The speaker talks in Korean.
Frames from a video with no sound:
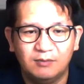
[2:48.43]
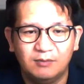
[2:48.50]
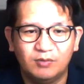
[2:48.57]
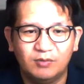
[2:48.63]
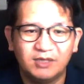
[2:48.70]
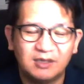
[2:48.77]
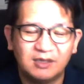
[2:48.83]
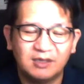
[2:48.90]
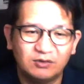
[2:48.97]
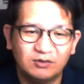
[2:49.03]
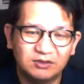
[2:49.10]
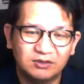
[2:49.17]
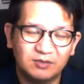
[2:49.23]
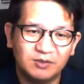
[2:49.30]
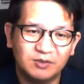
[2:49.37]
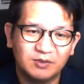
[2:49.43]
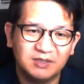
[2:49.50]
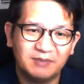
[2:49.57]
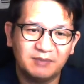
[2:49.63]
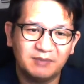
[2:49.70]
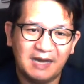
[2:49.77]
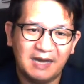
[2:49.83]
본문에 나오는 첫 번째 이
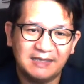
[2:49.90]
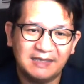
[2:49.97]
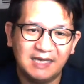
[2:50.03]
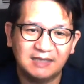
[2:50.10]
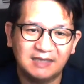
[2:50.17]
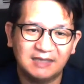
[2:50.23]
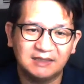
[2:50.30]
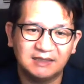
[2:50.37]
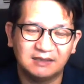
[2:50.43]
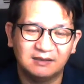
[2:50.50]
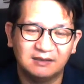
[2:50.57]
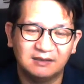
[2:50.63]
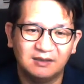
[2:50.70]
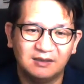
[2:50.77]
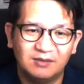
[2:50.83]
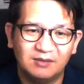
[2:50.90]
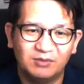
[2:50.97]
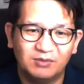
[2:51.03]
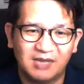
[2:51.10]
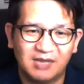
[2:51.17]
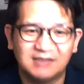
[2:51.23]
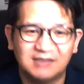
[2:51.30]
마리아는
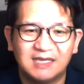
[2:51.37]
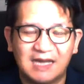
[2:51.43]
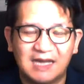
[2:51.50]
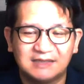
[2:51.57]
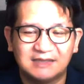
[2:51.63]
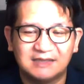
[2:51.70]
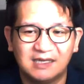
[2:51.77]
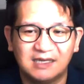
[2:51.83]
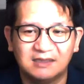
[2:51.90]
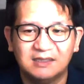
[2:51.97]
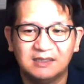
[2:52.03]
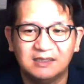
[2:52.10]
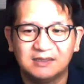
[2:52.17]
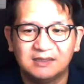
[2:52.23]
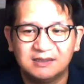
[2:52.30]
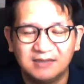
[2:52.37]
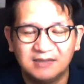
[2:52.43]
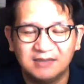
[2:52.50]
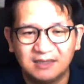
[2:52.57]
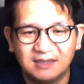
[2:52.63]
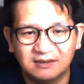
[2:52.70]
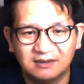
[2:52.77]
뭐당시 가장
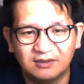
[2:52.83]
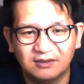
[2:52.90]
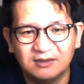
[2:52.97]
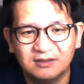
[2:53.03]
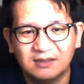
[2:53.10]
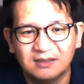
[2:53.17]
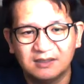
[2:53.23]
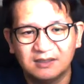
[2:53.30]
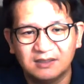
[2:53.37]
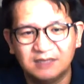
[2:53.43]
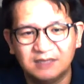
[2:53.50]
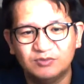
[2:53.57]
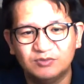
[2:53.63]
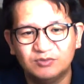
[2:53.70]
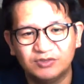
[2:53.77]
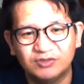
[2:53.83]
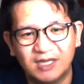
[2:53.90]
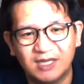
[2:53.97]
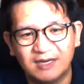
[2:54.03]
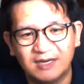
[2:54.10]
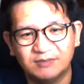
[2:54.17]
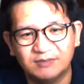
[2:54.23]
흔했던 이름 중의
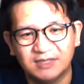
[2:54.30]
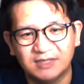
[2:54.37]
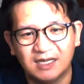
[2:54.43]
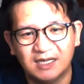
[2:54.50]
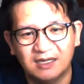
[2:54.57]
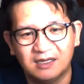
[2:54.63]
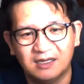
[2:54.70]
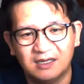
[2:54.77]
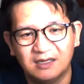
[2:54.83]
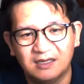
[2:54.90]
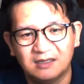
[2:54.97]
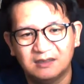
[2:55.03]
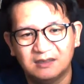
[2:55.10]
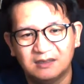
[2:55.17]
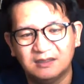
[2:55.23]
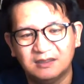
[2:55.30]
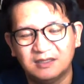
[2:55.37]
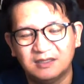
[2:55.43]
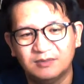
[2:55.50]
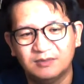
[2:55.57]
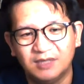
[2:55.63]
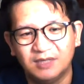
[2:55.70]
하나입니다. 그렇기
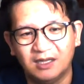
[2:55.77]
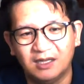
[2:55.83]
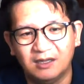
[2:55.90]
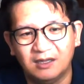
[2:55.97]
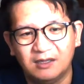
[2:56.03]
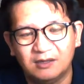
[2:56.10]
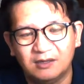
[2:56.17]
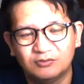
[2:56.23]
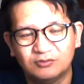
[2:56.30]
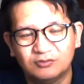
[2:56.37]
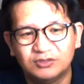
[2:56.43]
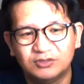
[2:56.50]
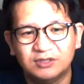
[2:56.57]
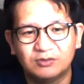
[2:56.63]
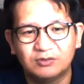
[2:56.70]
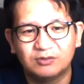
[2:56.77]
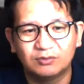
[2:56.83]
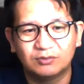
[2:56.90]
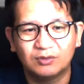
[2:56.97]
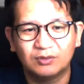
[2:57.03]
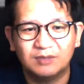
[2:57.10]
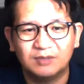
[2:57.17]
때문에
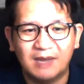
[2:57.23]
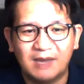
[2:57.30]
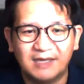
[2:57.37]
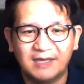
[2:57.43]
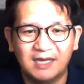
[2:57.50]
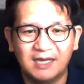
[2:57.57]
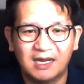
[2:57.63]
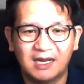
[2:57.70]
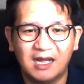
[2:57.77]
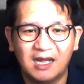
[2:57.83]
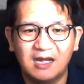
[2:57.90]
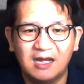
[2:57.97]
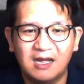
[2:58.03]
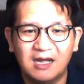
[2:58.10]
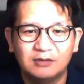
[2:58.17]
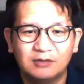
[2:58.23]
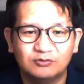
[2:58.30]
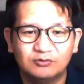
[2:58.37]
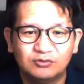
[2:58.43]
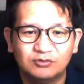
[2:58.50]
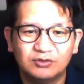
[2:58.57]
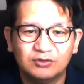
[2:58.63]
구체적으로 이 마리아가
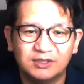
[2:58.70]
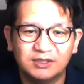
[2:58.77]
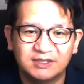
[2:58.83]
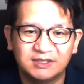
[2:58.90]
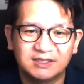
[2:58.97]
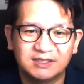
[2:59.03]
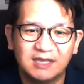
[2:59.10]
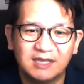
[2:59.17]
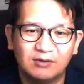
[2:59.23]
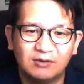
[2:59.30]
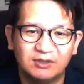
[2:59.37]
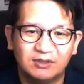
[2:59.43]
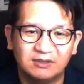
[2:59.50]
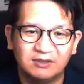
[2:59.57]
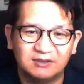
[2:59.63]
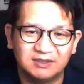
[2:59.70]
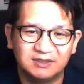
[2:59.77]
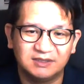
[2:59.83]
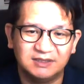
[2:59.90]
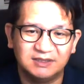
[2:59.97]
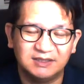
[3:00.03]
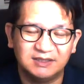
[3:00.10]
누구를 지칭하고 있는
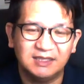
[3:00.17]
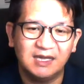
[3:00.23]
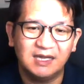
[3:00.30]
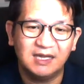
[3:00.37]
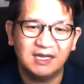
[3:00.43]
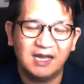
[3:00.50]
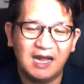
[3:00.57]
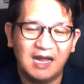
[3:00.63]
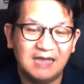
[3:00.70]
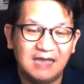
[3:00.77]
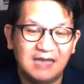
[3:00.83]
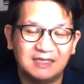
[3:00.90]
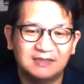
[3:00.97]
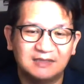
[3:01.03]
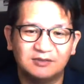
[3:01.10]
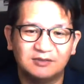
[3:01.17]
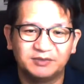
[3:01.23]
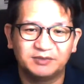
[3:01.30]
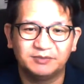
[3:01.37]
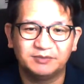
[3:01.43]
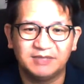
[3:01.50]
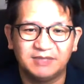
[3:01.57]
것인지 알 길은
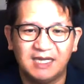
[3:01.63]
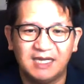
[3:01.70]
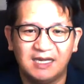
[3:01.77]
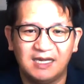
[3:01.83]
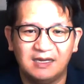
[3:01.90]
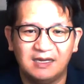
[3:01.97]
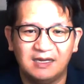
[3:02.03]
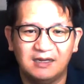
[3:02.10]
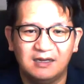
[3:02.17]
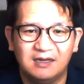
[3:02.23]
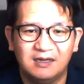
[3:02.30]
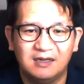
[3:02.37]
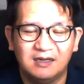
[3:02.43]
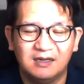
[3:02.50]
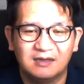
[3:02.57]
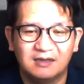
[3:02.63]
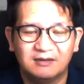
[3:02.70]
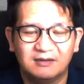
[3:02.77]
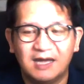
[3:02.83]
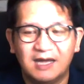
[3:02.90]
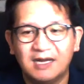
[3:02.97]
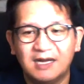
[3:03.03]
없습니다.
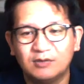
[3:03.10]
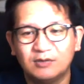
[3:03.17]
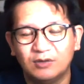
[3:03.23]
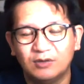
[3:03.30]
그러나 하나 교